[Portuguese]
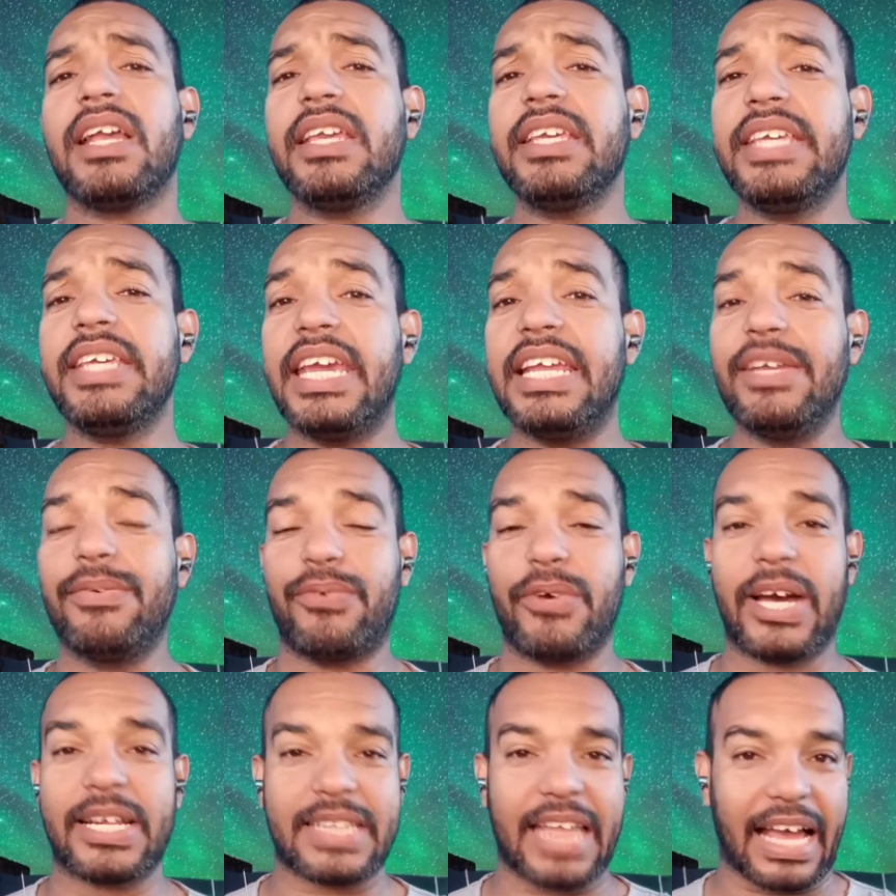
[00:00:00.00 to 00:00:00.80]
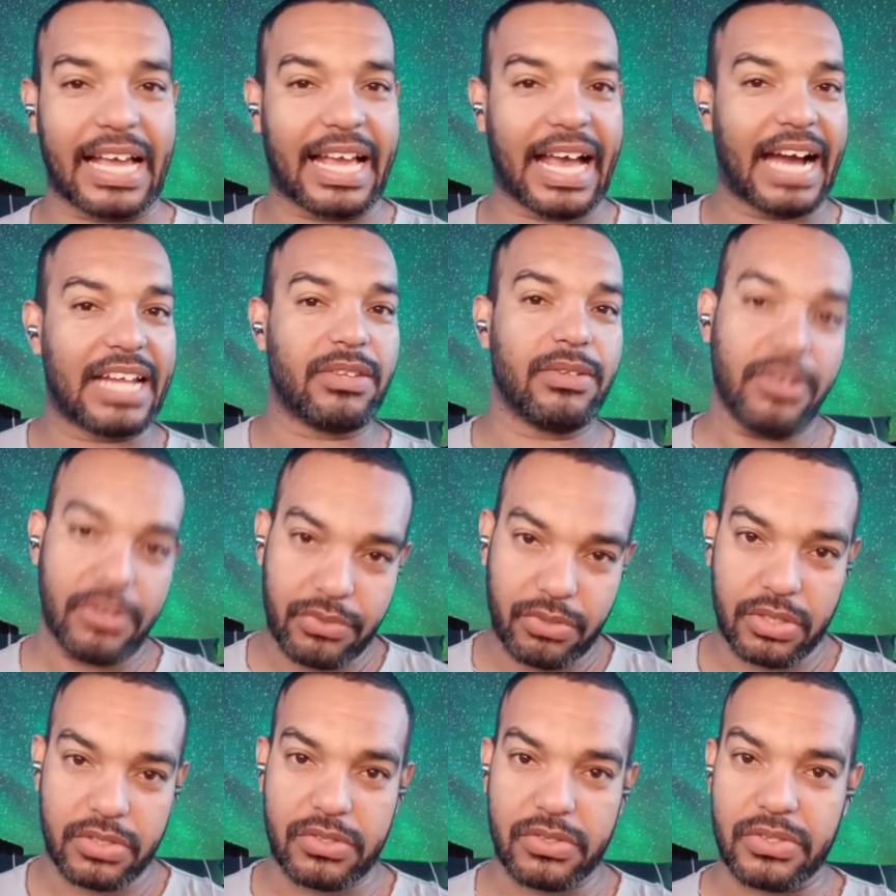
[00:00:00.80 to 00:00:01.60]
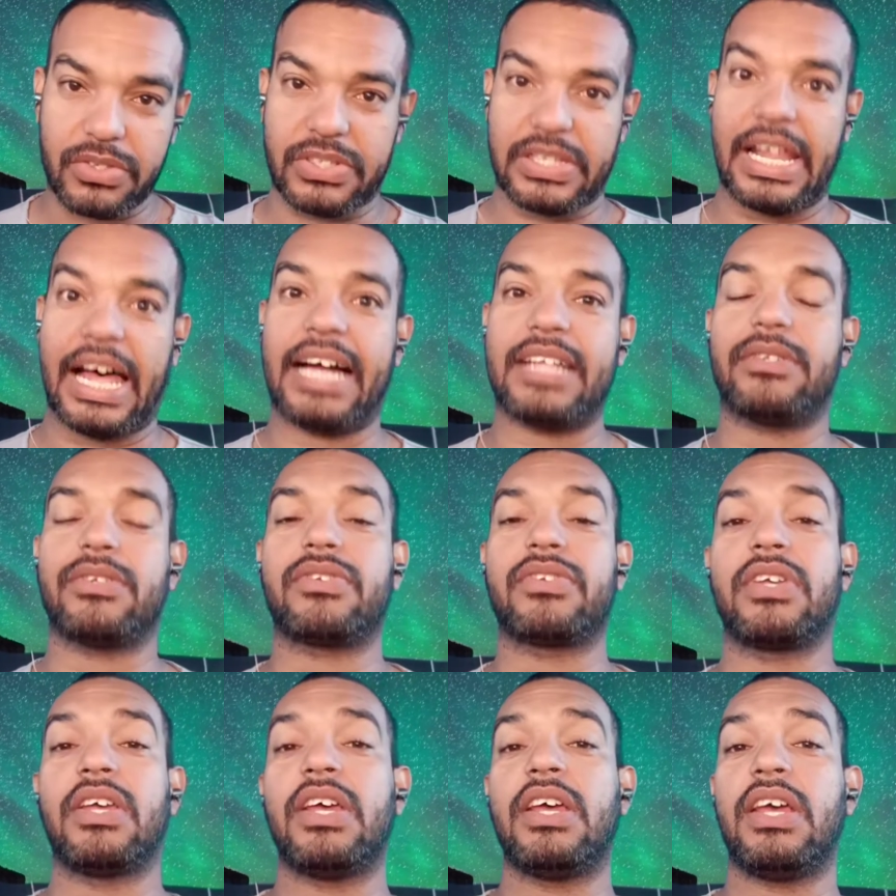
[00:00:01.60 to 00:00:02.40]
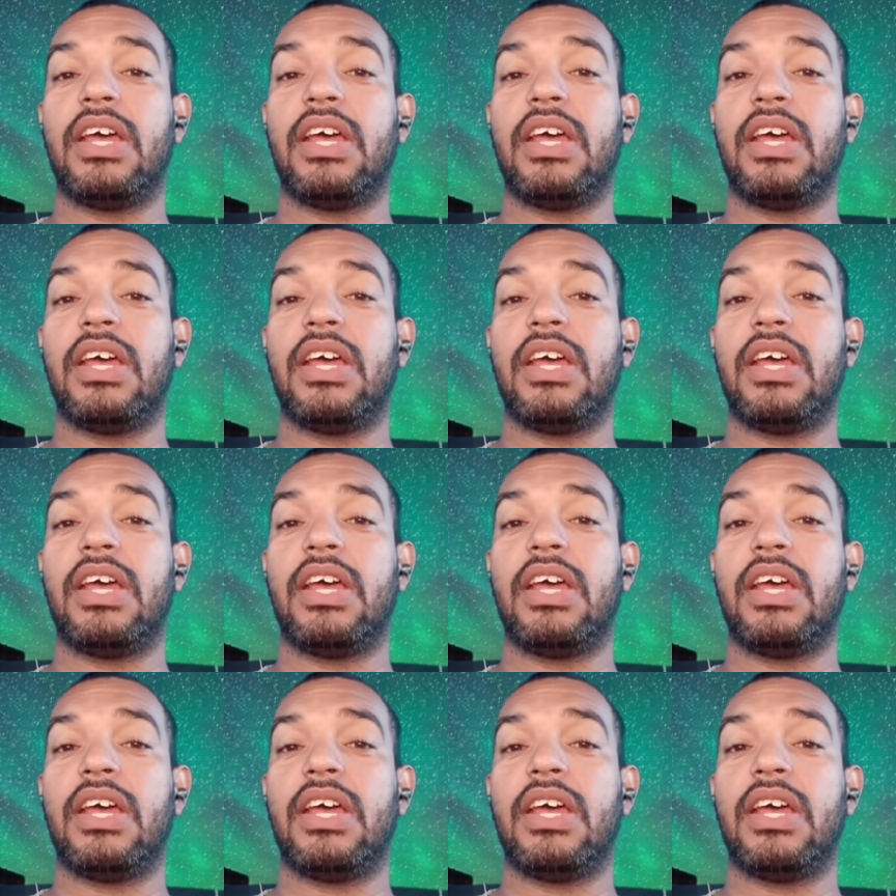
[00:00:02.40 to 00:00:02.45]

E ele foi atacado de todos os lados,